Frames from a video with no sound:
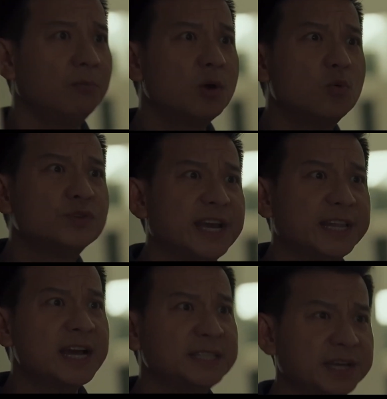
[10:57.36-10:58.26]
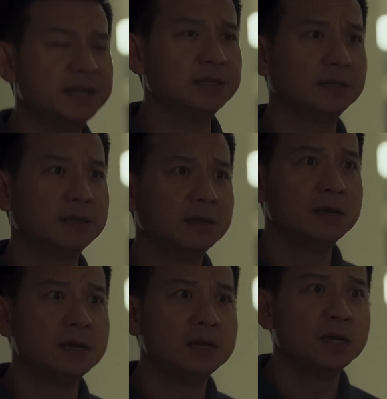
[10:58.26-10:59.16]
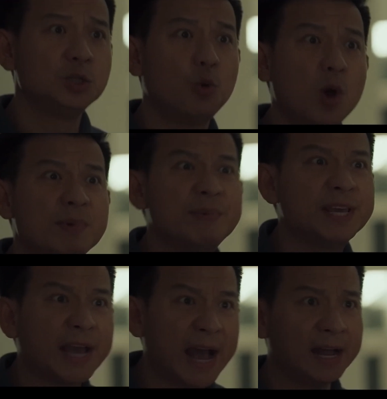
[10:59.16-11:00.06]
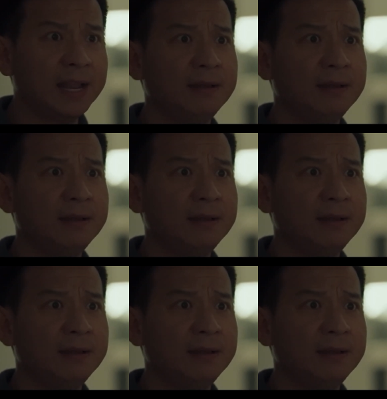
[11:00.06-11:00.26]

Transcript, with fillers: pai bate e pergunta se ele está realmente grávido. Ele